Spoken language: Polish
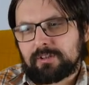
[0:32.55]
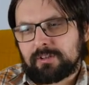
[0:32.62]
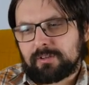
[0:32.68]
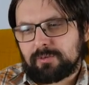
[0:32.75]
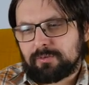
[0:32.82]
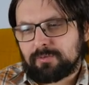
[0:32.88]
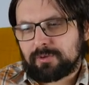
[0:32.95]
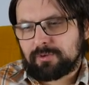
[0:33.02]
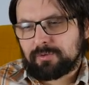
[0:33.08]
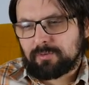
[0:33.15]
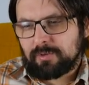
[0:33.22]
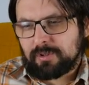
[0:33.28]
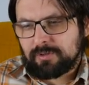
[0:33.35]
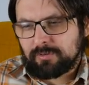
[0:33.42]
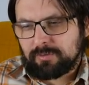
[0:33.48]
jak również
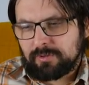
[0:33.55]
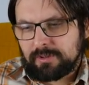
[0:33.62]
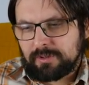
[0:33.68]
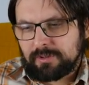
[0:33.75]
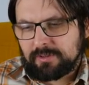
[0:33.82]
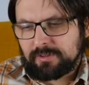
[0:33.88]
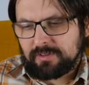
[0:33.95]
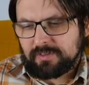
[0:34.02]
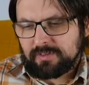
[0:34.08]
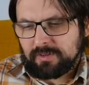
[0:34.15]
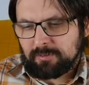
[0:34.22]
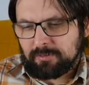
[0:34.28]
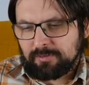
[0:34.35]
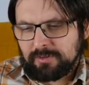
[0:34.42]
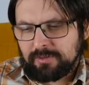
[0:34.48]
ukazuje
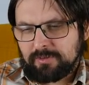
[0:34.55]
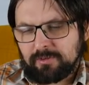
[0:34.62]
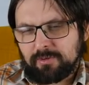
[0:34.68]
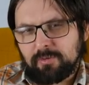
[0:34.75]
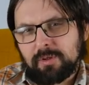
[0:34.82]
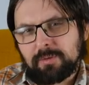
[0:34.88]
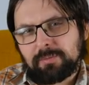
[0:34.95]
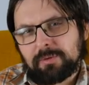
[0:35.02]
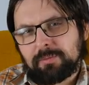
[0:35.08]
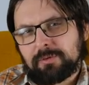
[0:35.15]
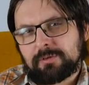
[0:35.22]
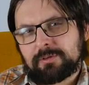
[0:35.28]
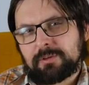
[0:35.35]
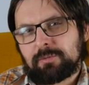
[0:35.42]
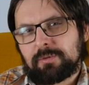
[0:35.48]
niesamowitą głębię
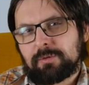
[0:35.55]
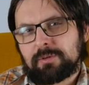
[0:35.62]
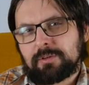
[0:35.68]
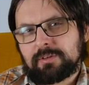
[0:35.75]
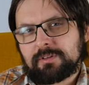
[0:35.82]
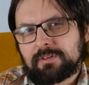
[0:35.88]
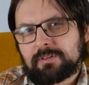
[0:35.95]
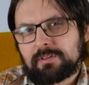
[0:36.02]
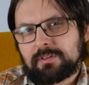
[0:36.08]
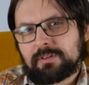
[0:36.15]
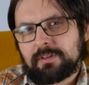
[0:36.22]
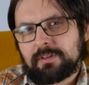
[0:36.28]
Bożej miłości.